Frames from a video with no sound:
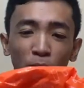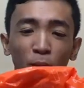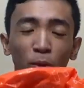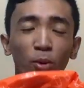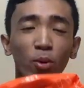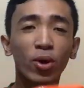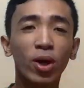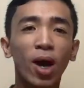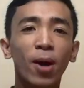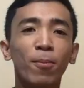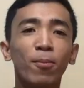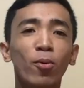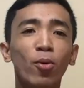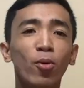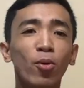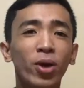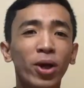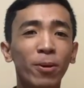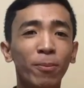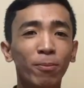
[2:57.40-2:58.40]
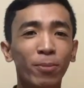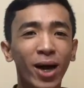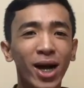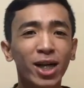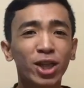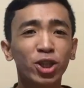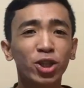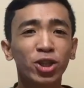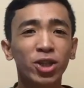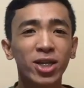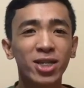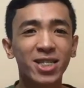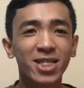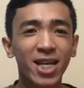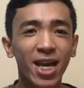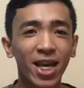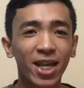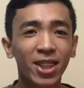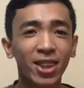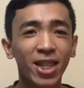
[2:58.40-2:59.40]
yung Kabuki brush
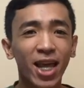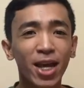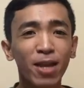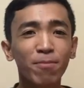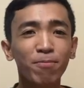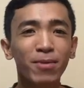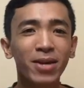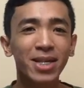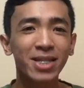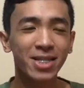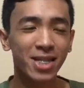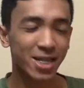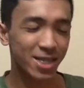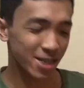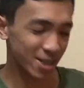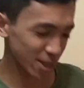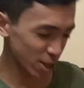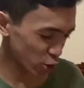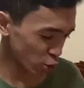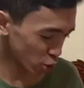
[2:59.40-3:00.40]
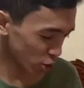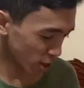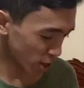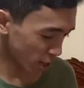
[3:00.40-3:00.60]
set. 10 pieces siya